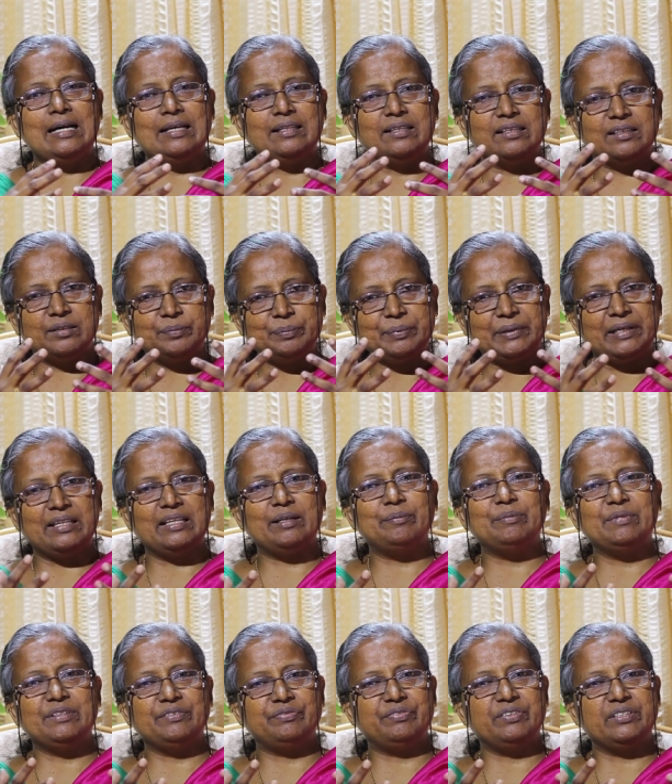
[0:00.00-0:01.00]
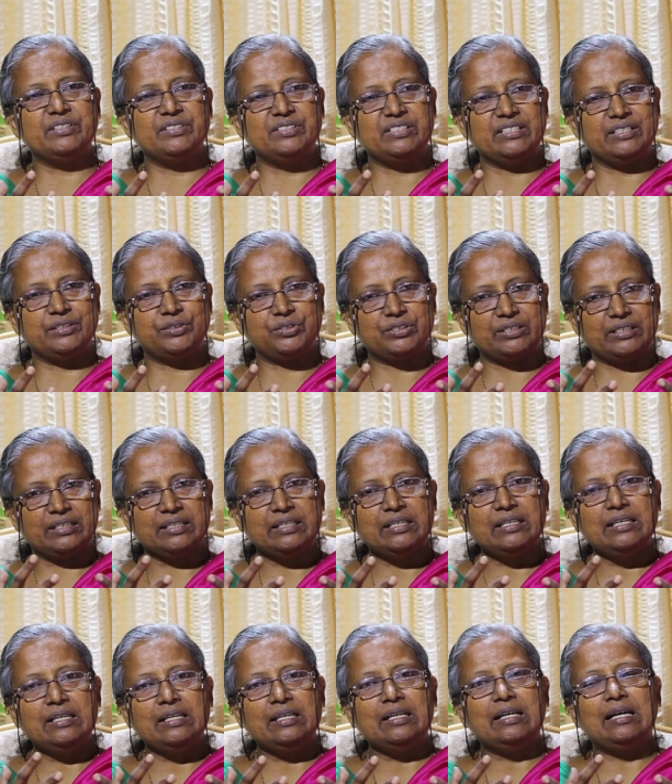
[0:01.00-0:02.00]
அதுக்கு பேர் தான் டிஃப்ரென்சியேஷன்
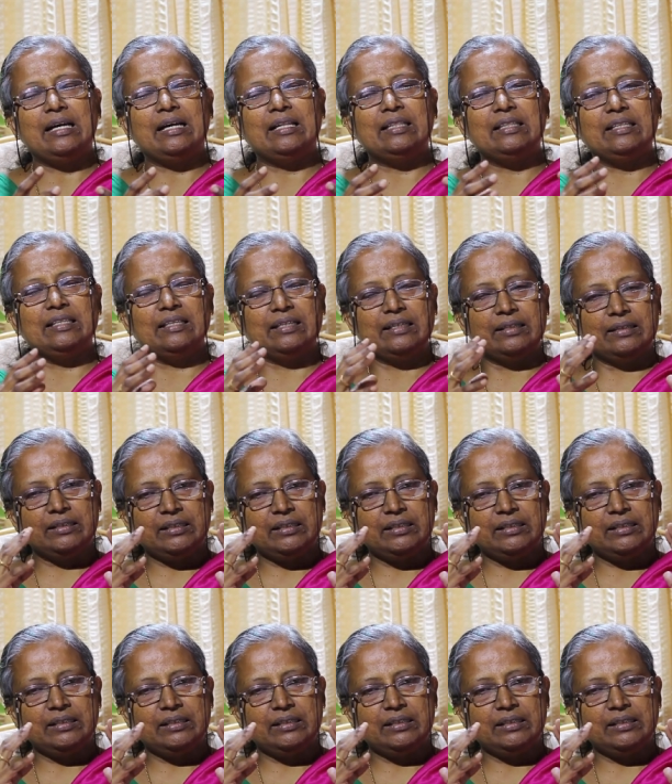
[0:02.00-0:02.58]
அந்த